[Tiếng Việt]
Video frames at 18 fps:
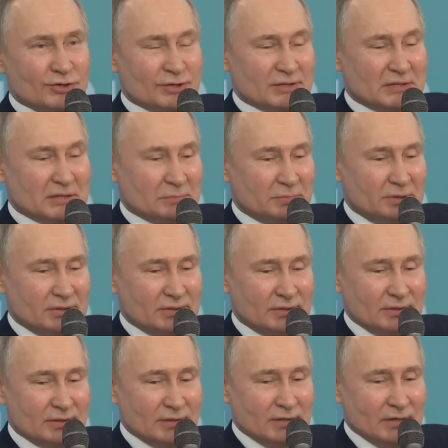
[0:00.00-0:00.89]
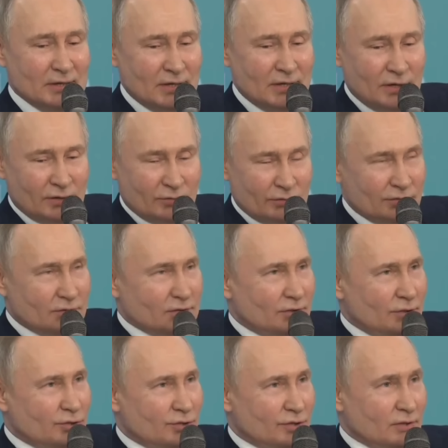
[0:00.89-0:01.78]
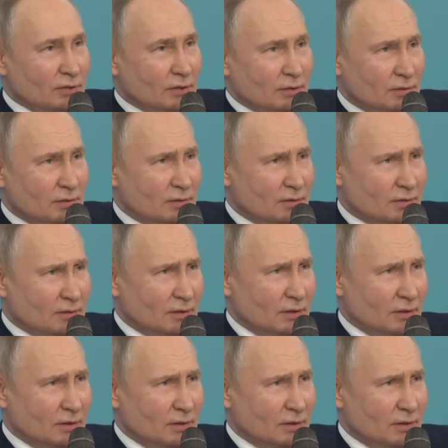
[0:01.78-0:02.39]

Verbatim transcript: thống Nga không phải là một thông điệp gửi tới các nước NATO,